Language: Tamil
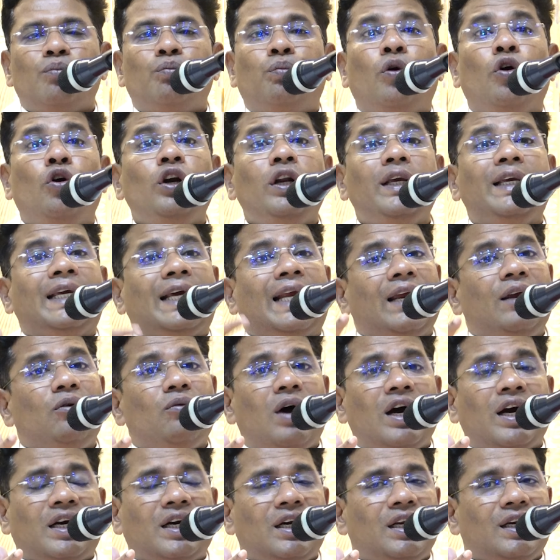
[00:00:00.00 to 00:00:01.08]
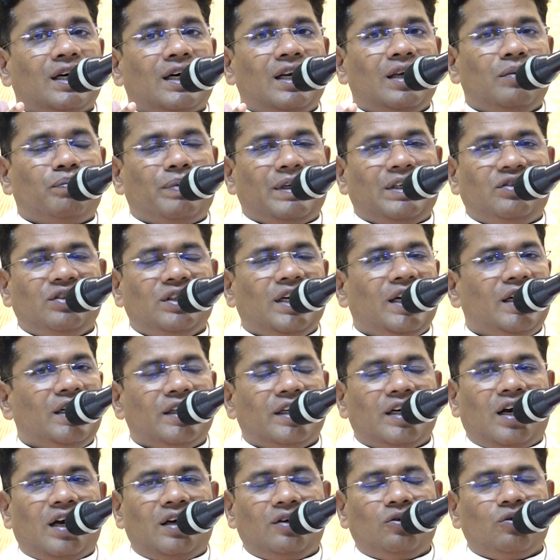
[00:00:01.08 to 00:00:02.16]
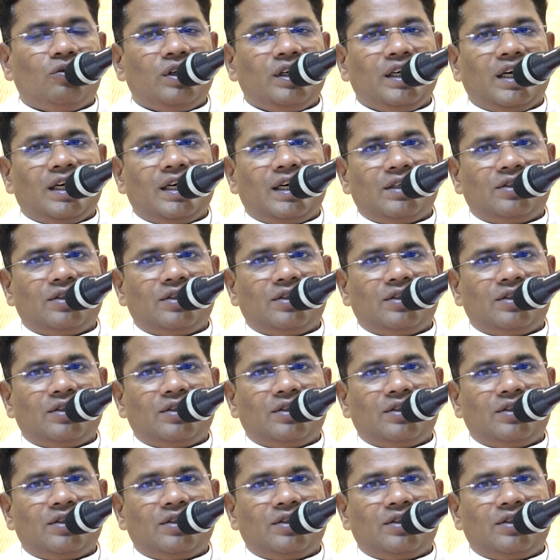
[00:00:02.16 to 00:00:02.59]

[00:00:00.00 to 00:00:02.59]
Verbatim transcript: போலி இறைவாக்கினர்களை பற்றி நேற்றைய நாளுடைய